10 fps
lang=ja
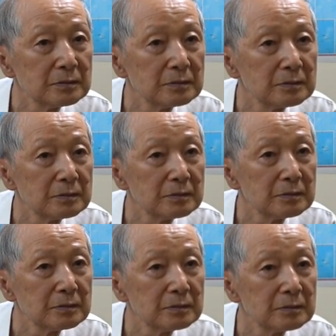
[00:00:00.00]
働い
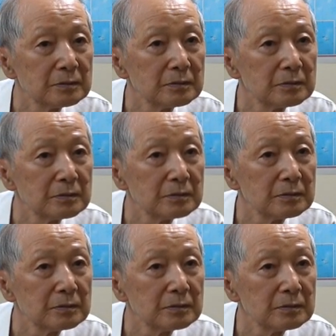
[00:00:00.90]
てると
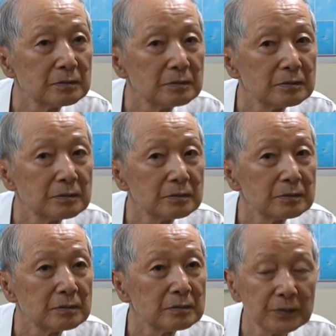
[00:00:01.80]
信頼してい
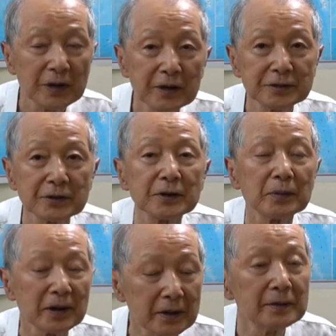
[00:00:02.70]
れば感謝すれ
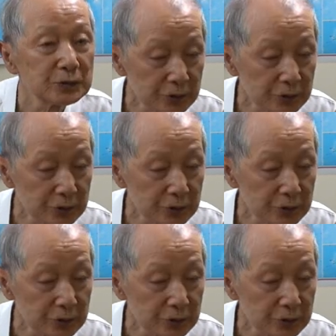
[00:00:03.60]
ばね